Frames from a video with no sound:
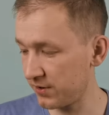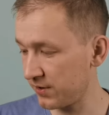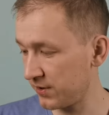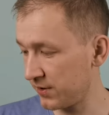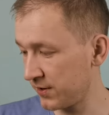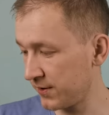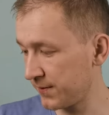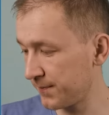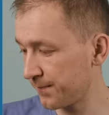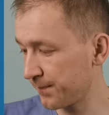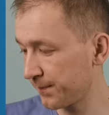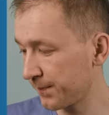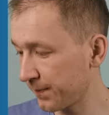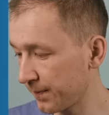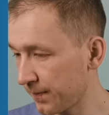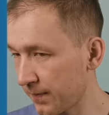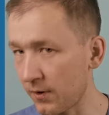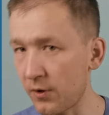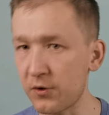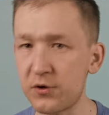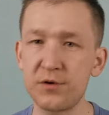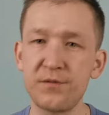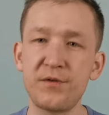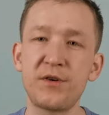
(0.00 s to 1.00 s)
E,
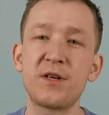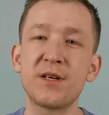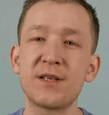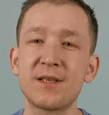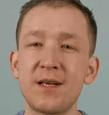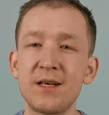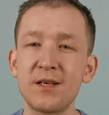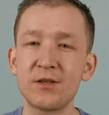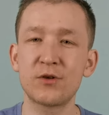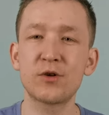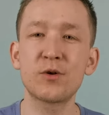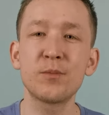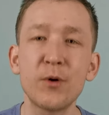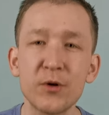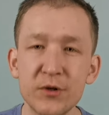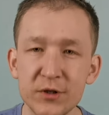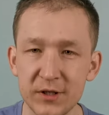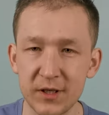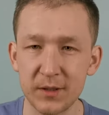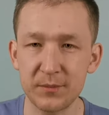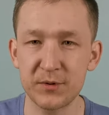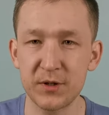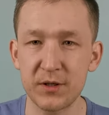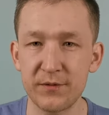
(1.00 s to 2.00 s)
oczywiście zależy od
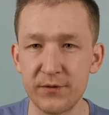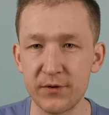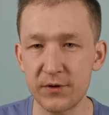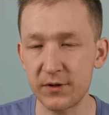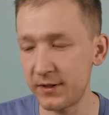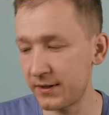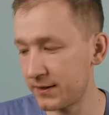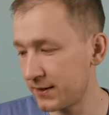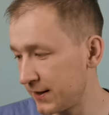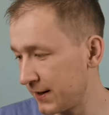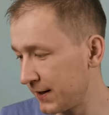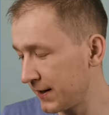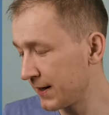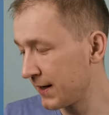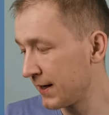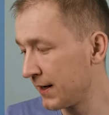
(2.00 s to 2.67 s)
mocy tej przetwornicy.